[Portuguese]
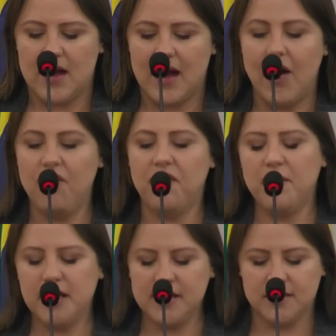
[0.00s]
ao
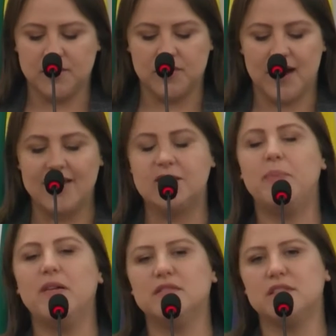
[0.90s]
feminismo, às
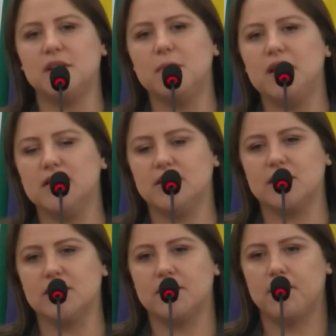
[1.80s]
pautas
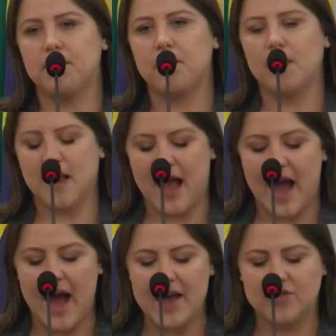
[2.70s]
feministas.
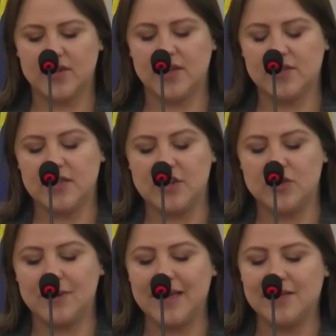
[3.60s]
Só que é o
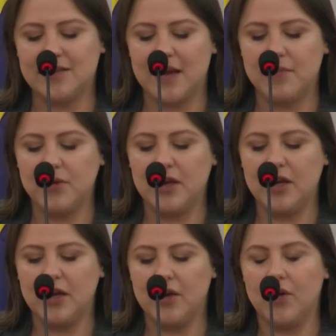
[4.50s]
seguinte, mais saibam
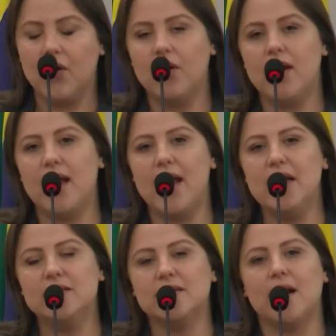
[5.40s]
que
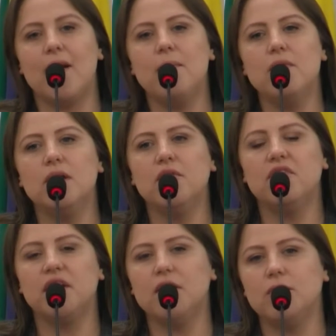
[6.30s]
eles acabam não
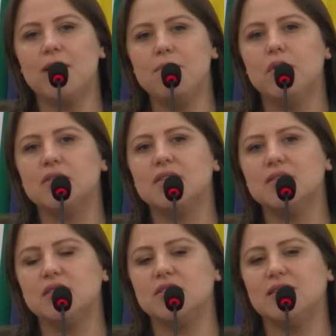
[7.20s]
vendo a
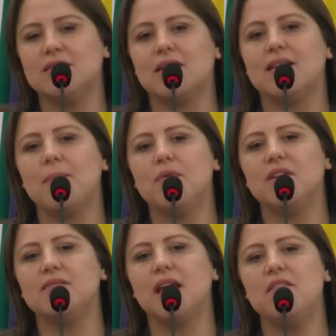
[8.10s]
importância de se tratar,
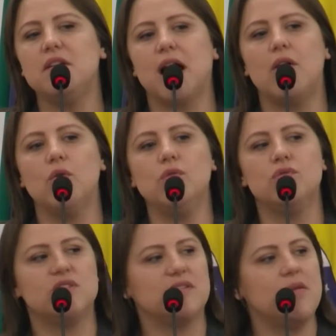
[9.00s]
porque tem
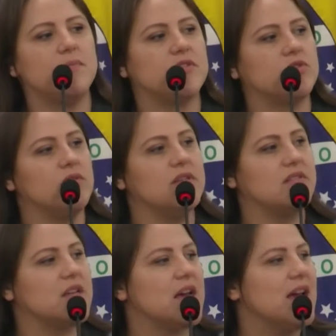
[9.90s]
alunos e tem
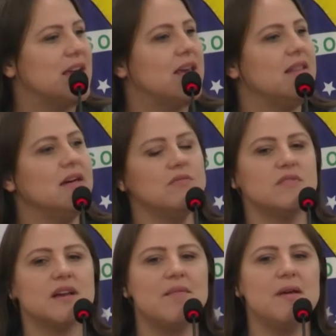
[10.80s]
pessoas que não
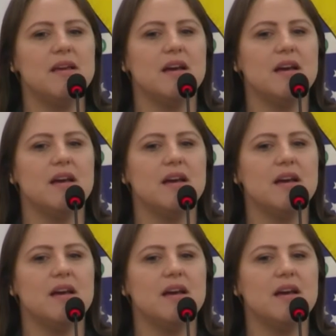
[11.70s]
sabem